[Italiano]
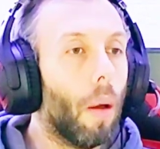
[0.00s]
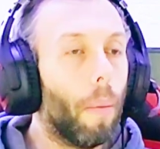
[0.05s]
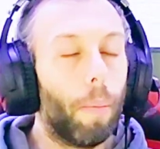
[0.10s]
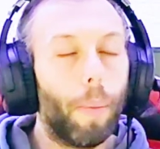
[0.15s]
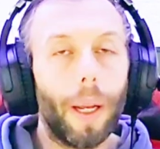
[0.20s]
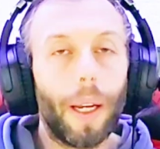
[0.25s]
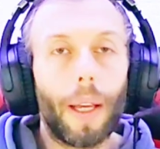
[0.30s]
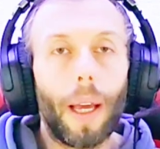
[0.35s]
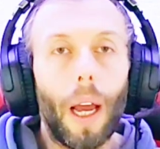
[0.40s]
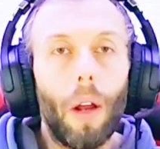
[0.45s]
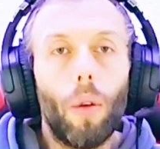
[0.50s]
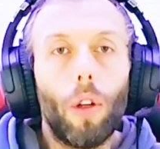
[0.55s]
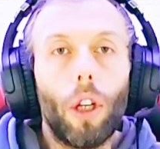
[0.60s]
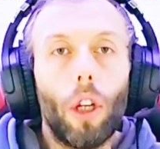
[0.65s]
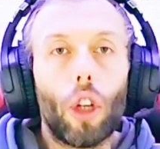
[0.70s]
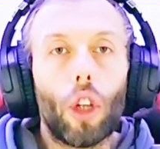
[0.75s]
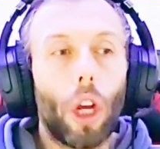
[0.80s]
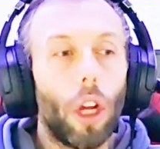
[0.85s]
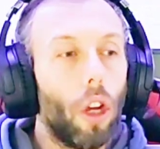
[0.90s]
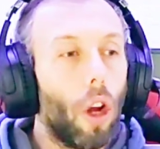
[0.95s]
Perché lui
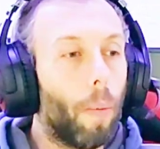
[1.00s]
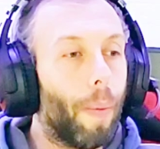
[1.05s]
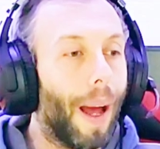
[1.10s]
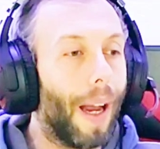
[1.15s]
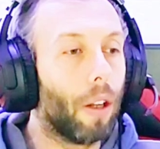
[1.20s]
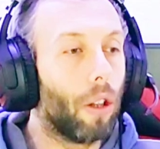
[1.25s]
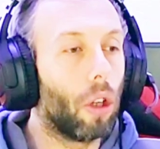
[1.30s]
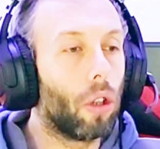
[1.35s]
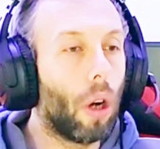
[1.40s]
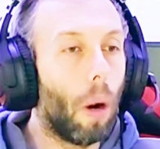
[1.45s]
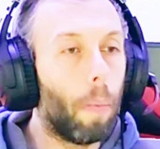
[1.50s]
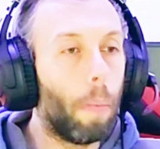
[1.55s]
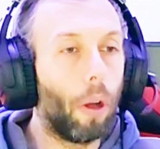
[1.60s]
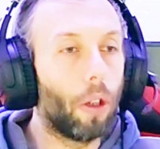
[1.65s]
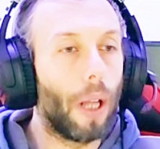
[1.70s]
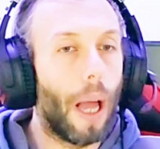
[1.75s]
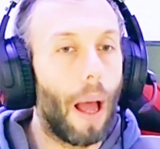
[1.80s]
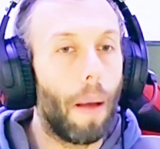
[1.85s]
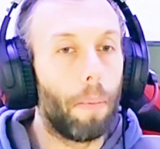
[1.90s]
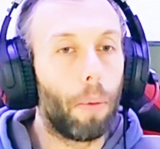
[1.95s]
dice io perdo troppo
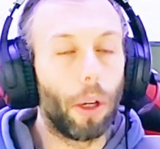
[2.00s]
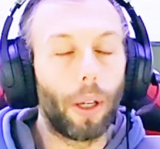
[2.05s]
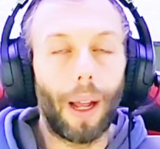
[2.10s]
tempo,